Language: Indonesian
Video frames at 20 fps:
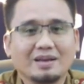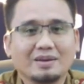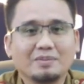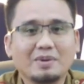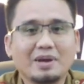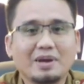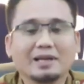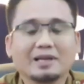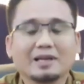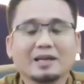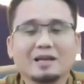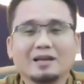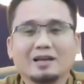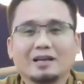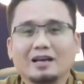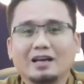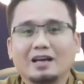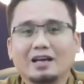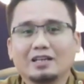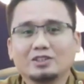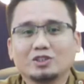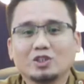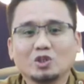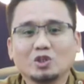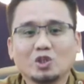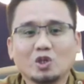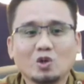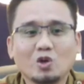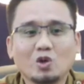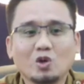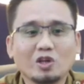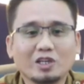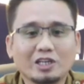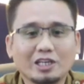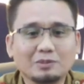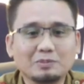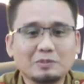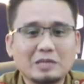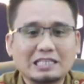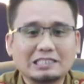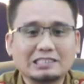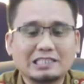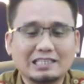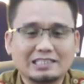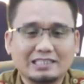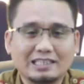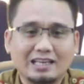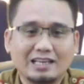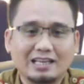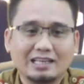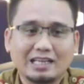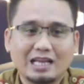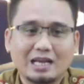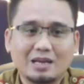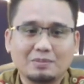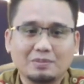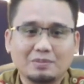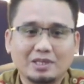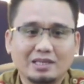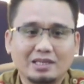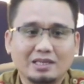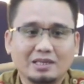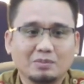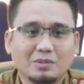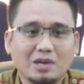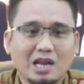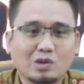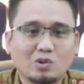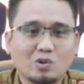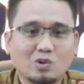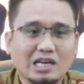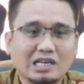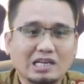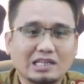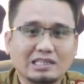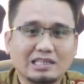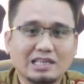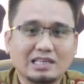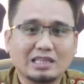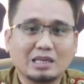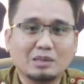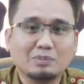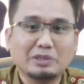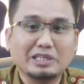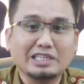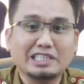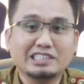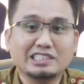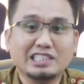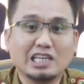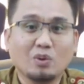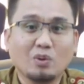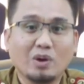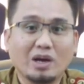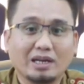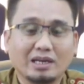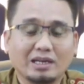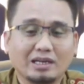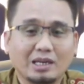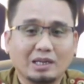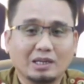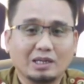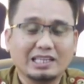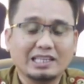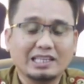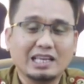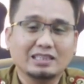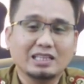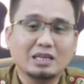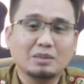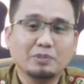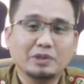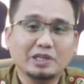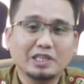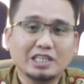Baik, uh, contoh konkret biasanya kami melakukan kegiatan penghijauan. Nah, kegiatan